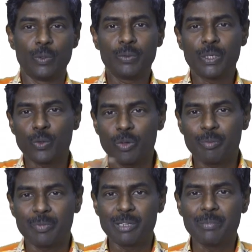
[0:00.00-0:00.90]

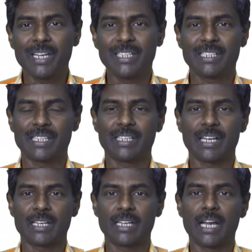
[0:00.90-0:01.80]
ஒருவருக்கொருவர் பரிமாறி
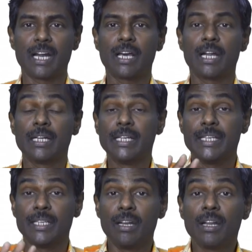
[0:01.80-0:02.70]
இருக்கின்றார்கள் ஆனால்
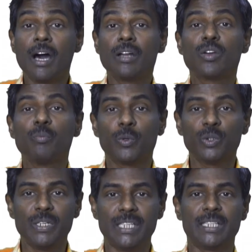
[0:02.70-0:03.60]
எல்லாருக்கும்
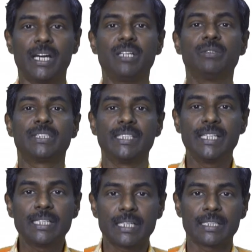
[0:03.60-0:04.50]
பொதுவில் இந்த அறிவு
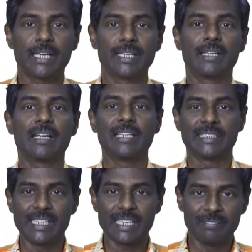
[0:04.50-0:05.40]
சேர்கிறதா என்றால்
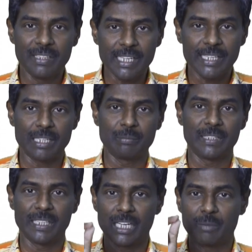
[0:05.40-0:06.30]
சேரவில்லை
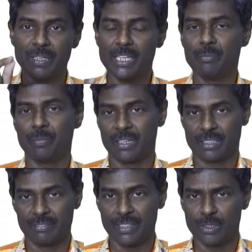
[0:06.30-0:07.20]
என்பதை நாம் எண்ணி
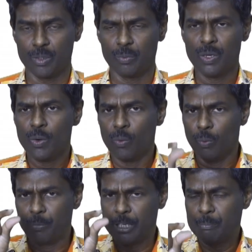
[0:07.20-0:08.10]
பார்க்க வேண்டும்
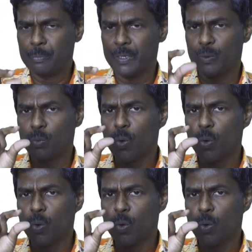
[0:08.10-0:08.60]
இப்படி